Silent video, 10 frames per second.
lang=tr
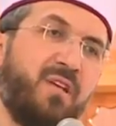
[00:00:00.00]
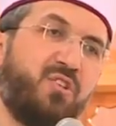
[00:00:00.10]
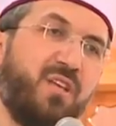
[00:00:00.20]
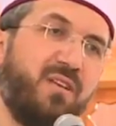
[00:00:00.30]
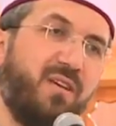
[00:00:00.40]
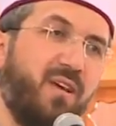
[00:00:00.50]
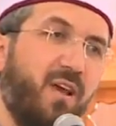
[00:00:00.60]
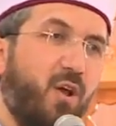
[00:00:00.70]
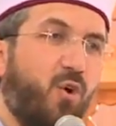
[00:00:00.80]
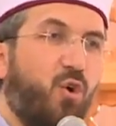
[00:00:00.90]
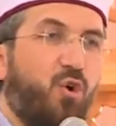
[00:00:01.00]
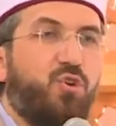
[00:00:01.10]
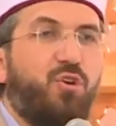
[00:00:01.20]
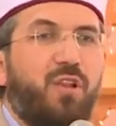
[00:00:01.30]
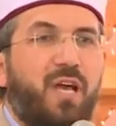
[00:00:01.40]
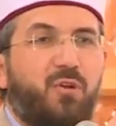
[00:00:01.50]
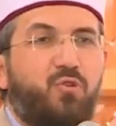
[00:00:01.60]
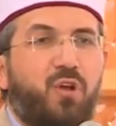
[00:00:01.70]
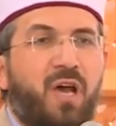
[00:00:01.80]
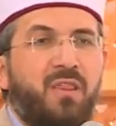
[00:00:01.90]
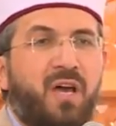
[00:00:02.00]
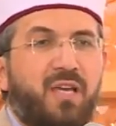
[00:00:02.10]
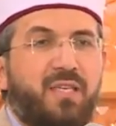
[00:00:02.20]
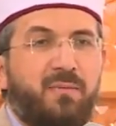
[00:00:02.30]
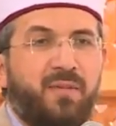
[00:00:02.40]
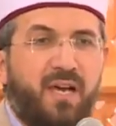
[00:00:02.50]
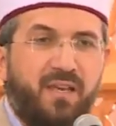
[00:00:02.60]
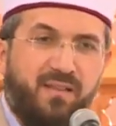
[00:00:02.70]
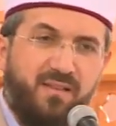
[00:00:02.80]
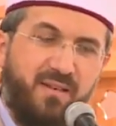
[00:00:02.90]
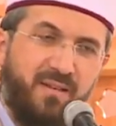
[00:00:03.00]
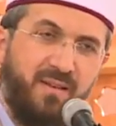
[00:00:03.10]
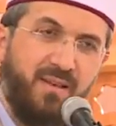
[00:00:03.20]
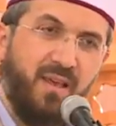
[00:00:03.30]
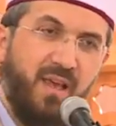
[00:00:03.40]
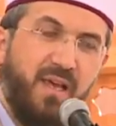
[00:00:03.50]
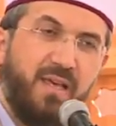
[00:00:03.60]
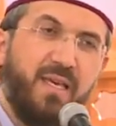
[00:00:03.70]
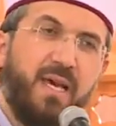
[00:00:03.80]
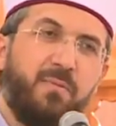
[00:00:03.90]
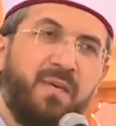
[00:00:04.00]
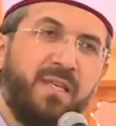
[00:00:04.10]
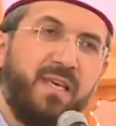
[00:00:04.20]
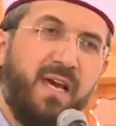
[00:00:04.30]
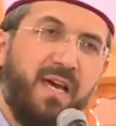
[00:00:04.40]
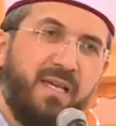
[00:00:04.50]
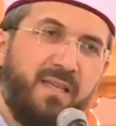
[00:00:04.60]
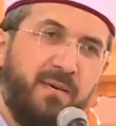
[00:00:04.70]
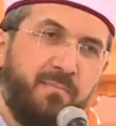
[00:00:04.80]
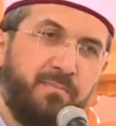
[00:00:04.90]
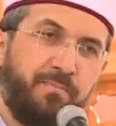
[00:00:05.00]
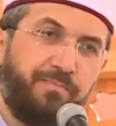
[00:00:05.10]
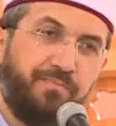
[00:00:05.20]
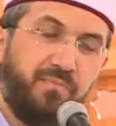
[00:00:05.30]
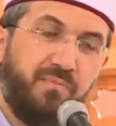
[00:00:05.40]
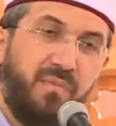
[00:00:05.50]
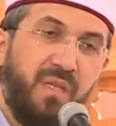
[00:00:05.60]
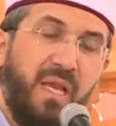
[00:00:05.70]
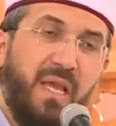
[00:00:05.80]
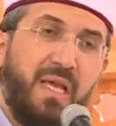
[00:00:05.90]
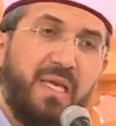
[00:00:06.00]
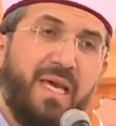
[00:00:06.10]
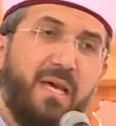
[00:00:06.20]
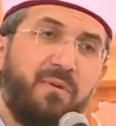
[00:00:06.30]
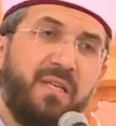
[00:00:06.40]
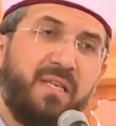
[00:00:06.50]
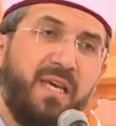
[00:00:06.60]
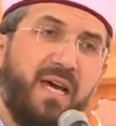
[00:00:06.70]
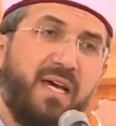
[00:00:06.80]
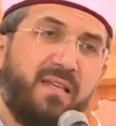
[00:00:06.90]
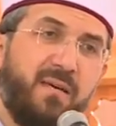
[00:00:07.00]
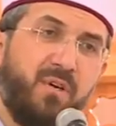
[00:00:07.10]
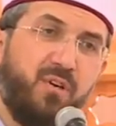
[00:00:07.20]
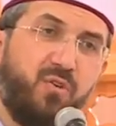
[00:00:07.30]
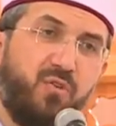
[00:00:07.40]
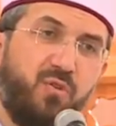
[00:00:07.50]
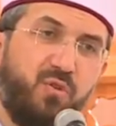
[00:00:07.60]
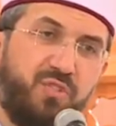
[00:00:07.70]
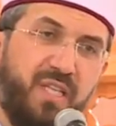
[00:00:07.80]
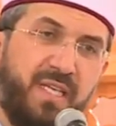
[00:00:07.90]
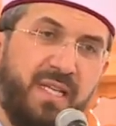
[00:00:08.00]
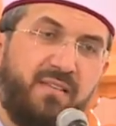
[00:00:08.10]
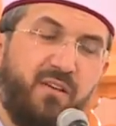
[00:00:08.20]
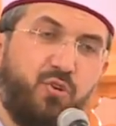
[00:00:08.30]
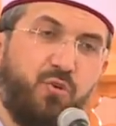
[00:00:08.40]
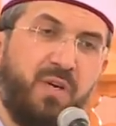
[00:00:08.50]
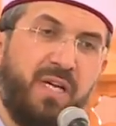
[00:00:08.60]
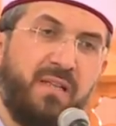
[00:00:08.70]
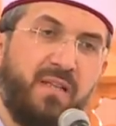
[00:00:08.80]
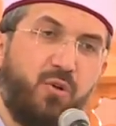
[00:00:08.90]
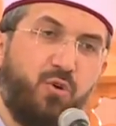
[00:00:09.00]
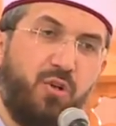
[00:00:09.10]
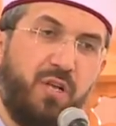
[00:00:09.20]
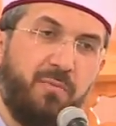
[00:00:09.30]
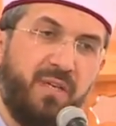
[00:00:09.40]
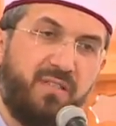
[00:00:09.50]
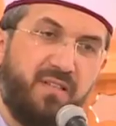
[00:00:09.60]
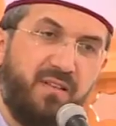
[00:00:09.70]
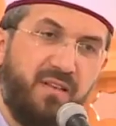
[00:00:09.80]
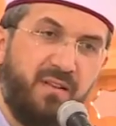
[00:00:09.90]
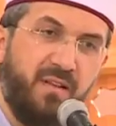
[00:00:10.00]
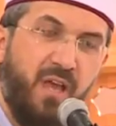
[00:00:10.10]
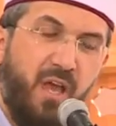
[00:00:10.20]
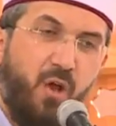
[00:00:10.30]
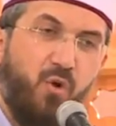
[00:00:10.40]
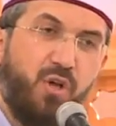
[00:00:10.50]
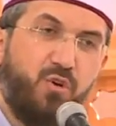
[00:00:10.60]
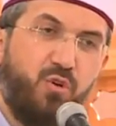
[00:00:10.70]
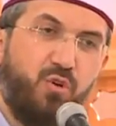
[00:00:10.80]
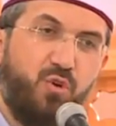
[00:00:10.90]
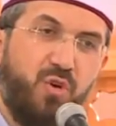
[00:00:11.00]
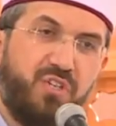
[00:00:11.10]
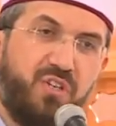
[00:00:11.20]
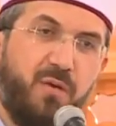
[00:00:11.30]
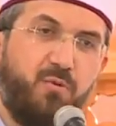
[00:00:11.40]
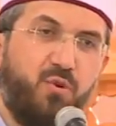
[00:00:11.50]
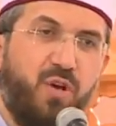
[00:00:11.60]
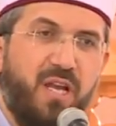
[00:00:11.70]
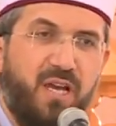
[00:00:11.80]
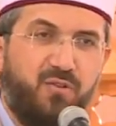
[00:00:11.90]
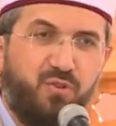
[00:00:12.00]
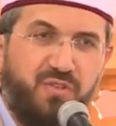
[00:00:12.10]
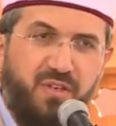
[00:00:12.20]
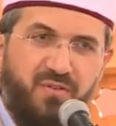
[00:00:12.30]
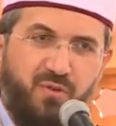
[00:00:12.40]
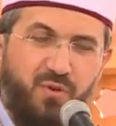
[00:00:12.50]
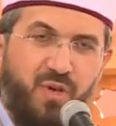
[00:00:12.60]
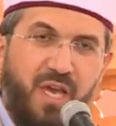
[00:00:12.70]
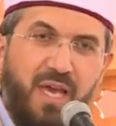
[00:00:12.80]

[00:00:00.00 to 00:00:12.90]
eşleri okuyorlar Kur'an hakimin ayetlerini. Ya beni Adem, ya يا بني آدم خذوا زينتكم عند كل مسجد وكلوا ve la tusrifu,